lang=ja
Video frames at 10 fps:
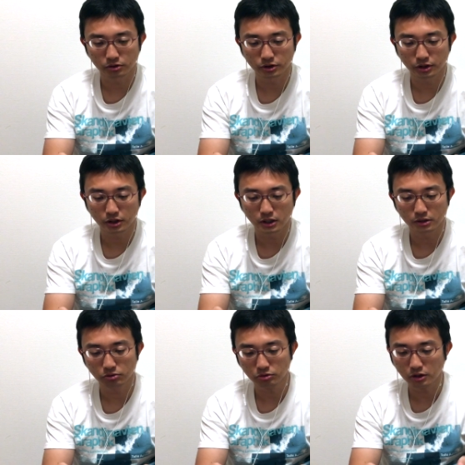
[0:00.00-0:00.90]
角成
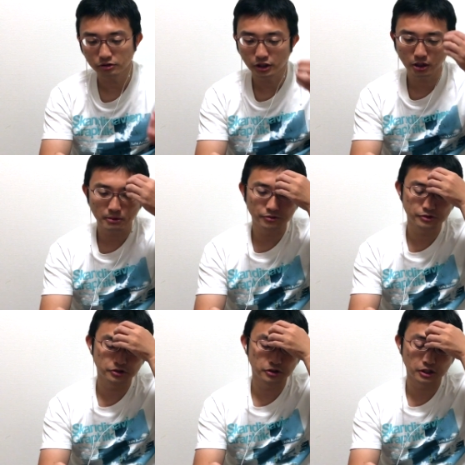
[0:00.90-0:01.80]
か。同角成がまあ
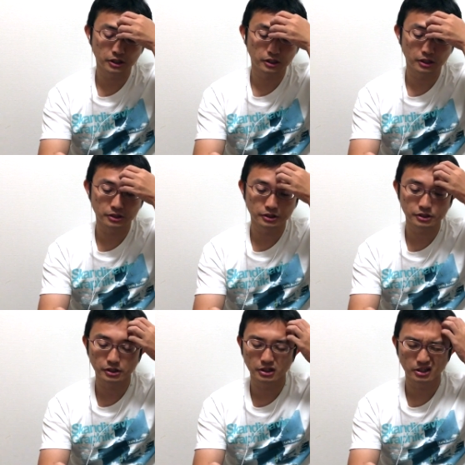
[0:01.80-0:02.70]
普通かなって感じ
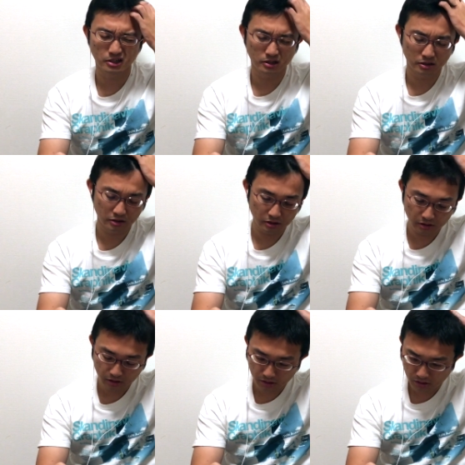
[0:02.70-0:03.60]
ですね。
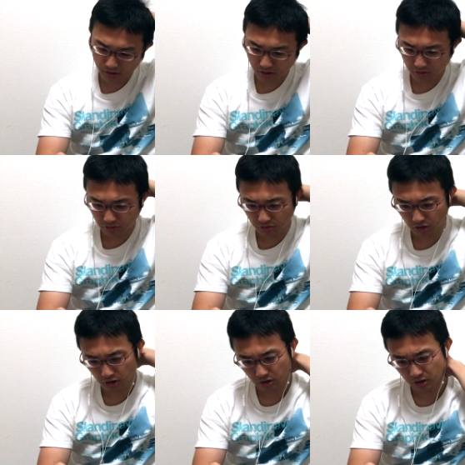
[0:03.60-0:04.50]
で、同
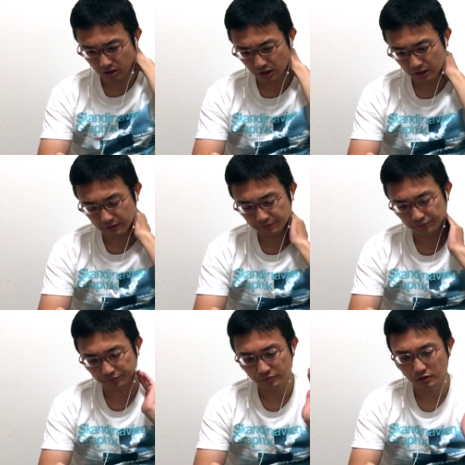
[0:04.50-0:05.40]
銀で、
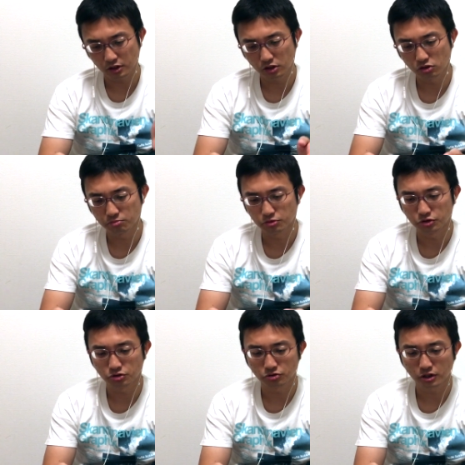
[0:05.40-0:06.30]
銀の
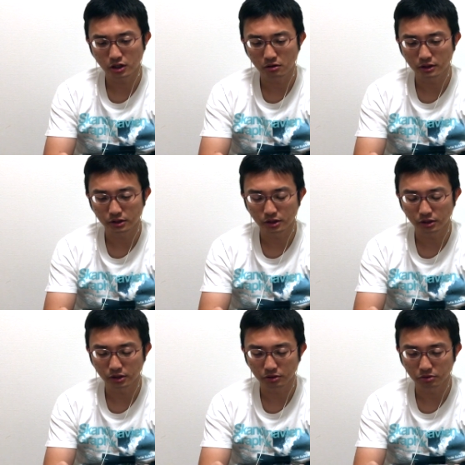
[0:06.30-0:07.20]
ポジションが変わって
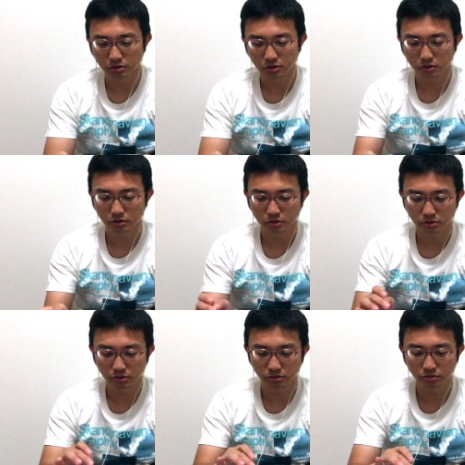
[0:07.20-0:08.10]
いったと
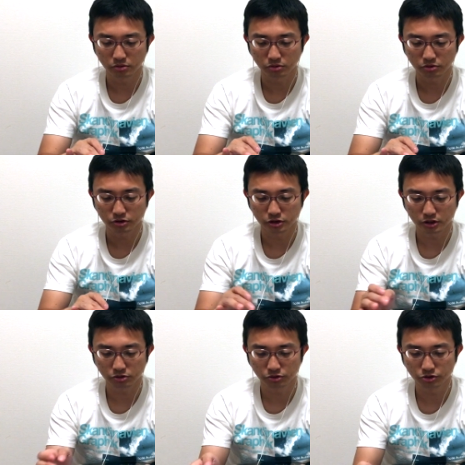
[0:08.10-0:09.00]
いうことです
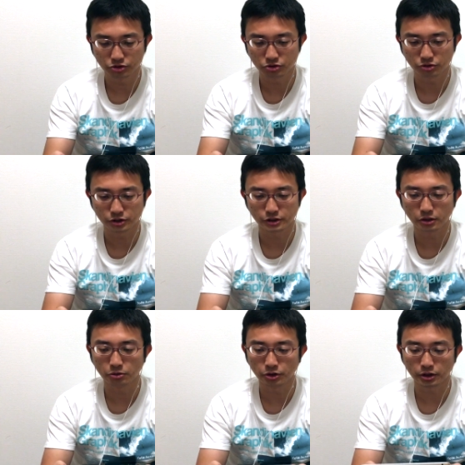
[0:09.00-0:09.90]
ね。そういう主張です
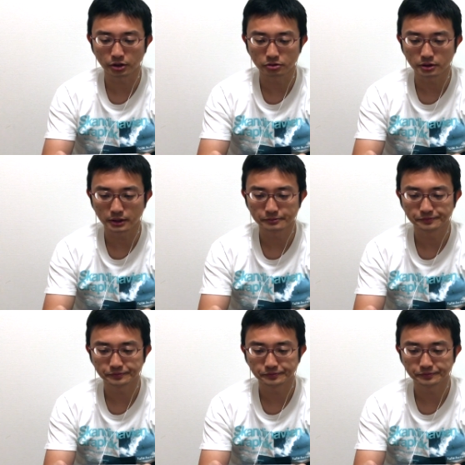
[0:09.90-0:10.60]
ね、5七角は。